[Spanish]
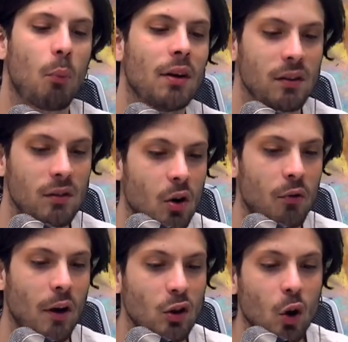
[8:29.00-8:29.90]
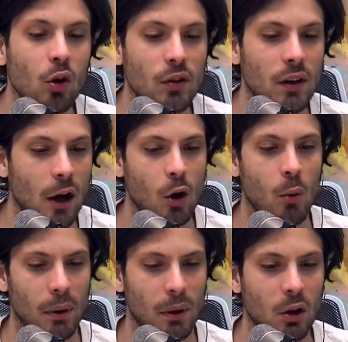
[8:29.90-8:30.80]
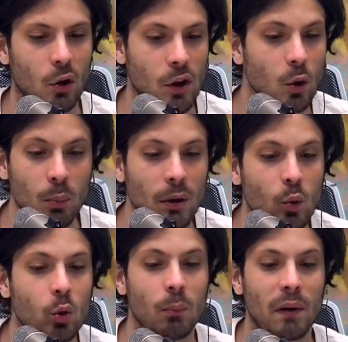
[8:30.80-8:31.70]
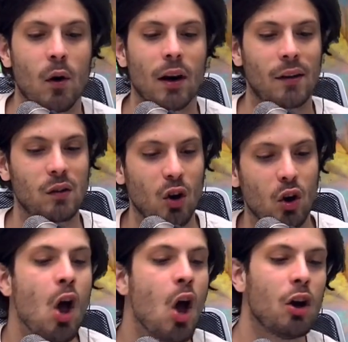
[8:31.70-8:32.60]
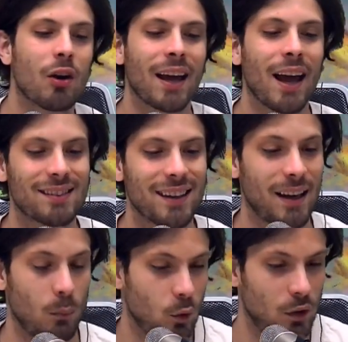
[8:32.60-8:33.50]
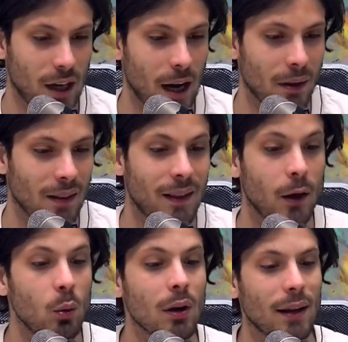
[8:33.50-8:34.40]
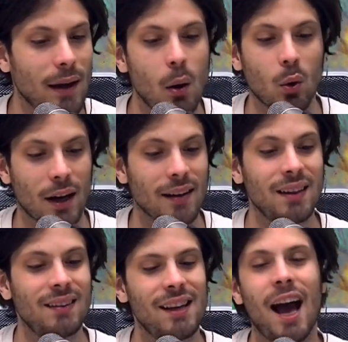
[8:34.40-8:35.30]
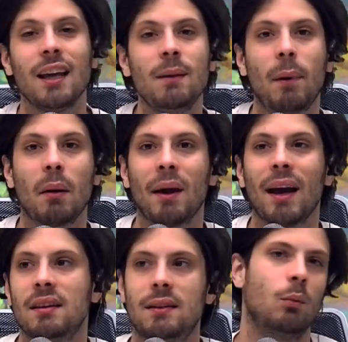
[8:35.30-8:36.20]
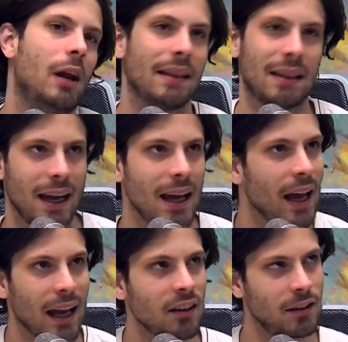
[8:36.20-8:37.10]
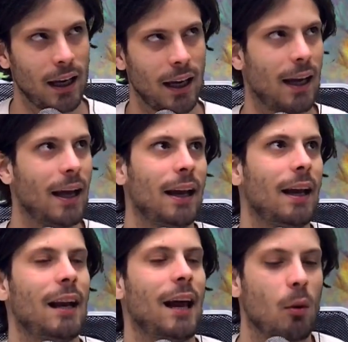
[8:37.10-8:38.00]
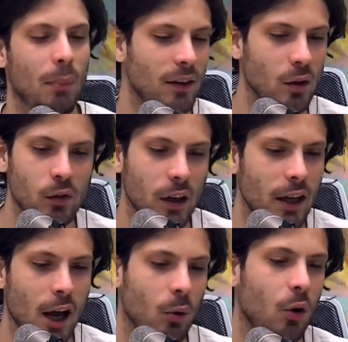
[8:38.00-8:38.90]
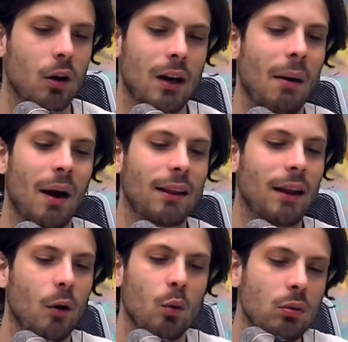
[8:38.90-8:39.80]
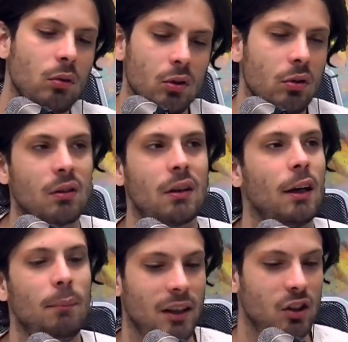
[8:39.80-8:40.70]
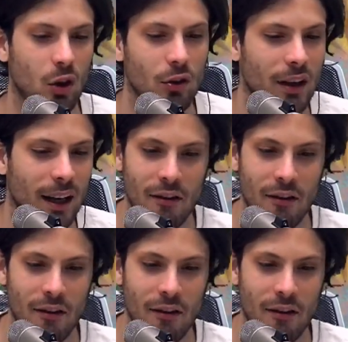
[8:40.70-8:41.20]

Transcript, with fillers: puente, estrofa, todos están comprimidos en un minuto y pico de canción, lo que hace que musicalmente nunca te aburras y sea hiper mega estimulante. Es, eh, eh, la comparación sería como clavarte un triple shot de